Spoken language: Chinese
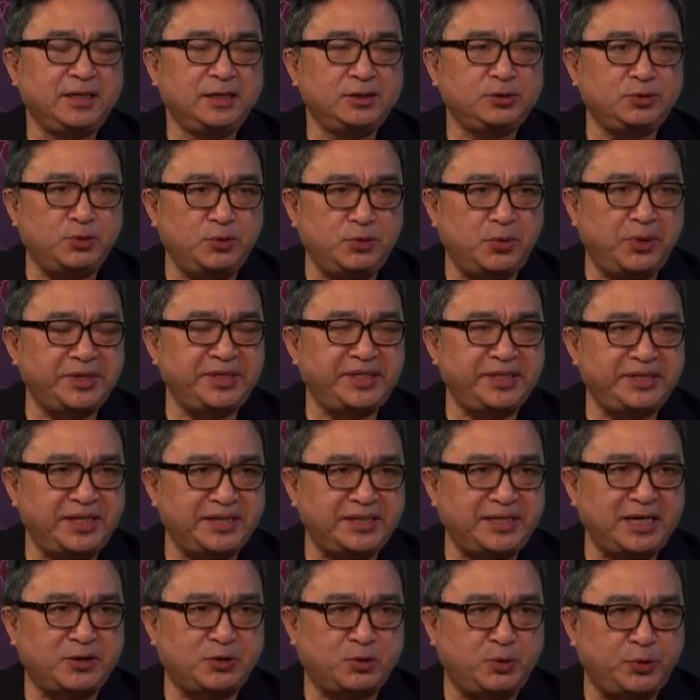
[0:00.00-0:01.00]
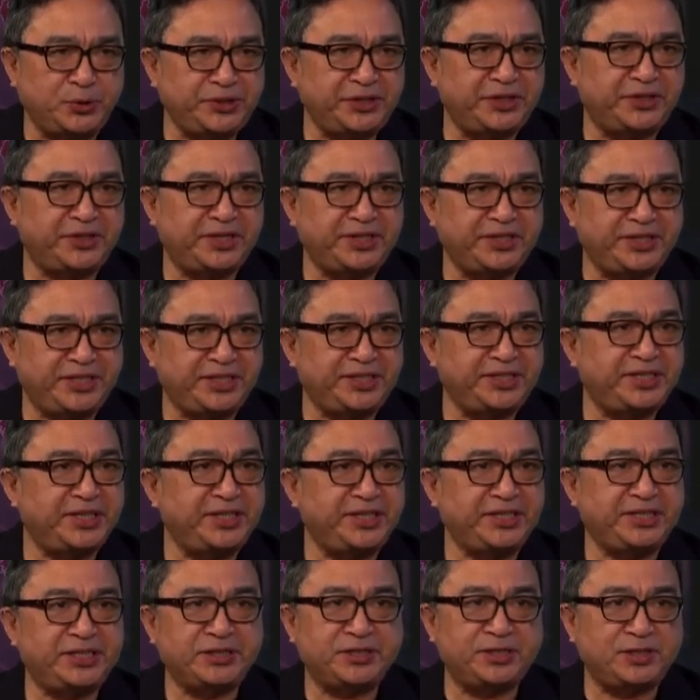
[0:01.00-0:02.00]
中国现在在国际上的形象
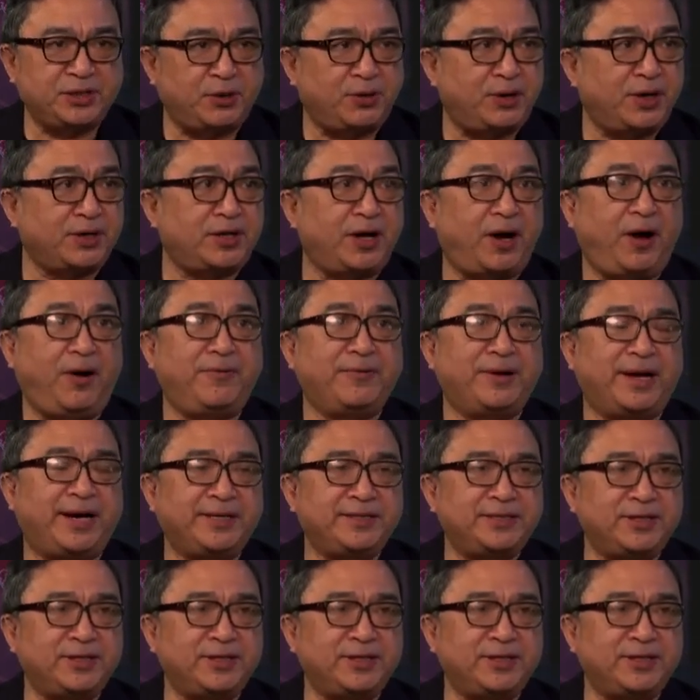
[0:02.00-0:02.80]
已经糟糕透了。